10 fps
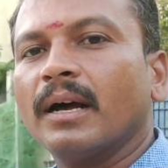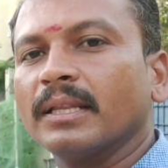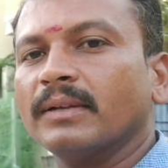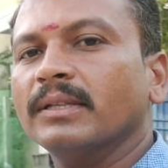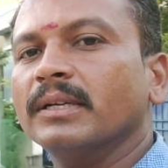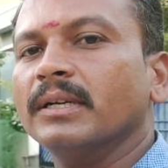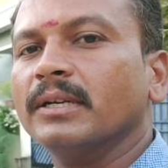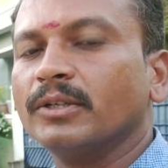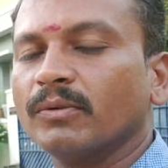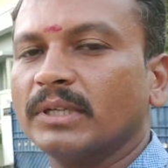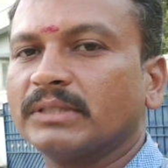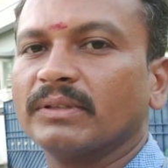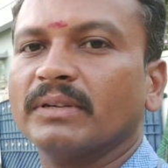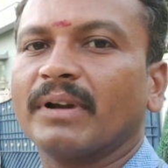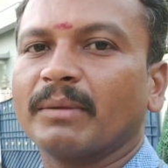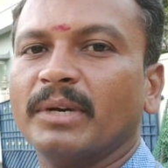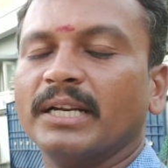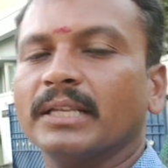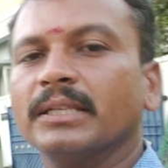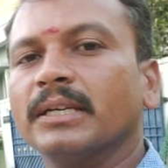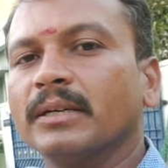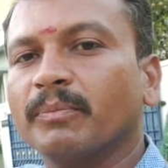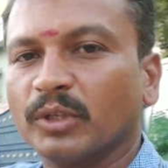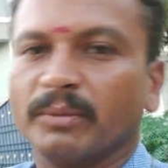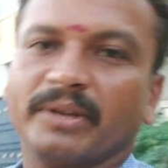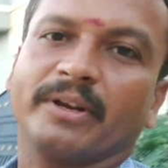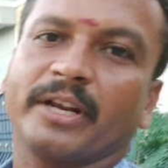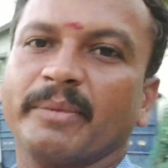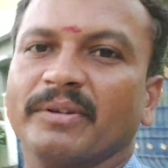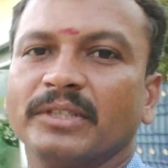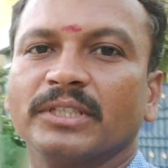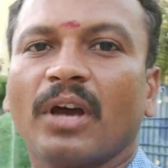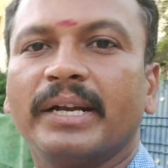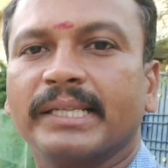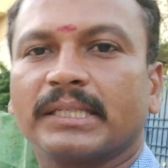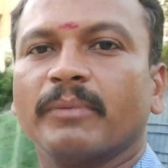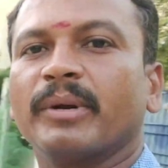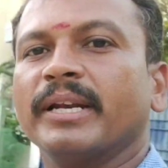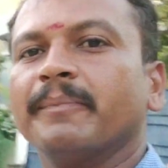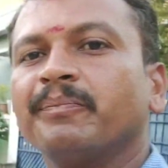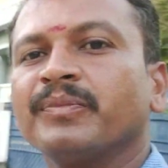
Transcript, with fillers: அதாவது டுவர்ட்ஸ் வந்து வடபழனிலேருந்து பூந்தமல்லி வரைக்குமே வந்து சாயில் டெஸ்ட்லாம் பண்ணி